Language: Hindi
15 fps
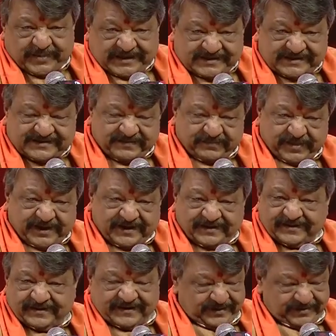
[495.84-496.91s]
मेरे से
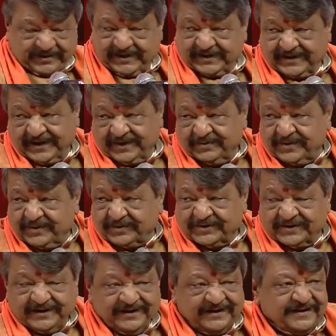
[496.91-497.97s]
संपर्क अभी तक नहीं हुआ
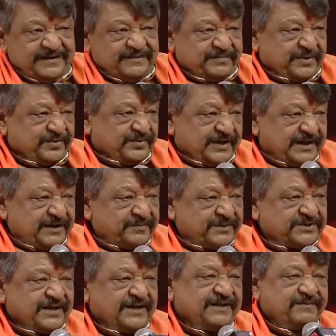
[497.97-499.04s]
उनसे पर वो दिल्ली में
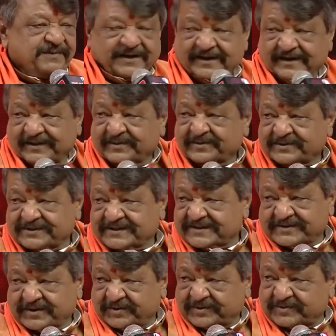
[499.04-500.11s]
शायद हमारे नेताओं से
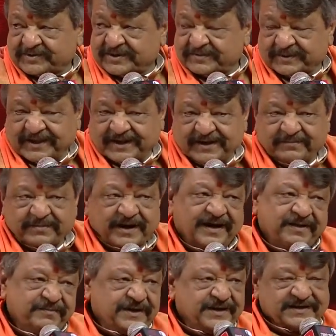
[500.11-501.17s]
चर्चा हुई तो मुझे पता नहीं पर
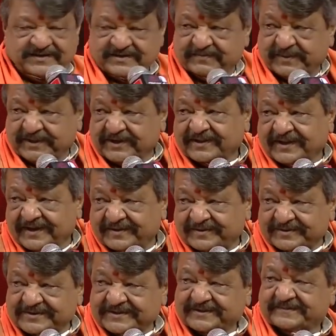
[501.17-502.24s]
हाँ मेरी अच्छी मित्रता है
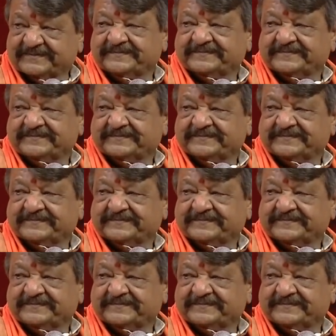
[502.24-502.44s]
उनसे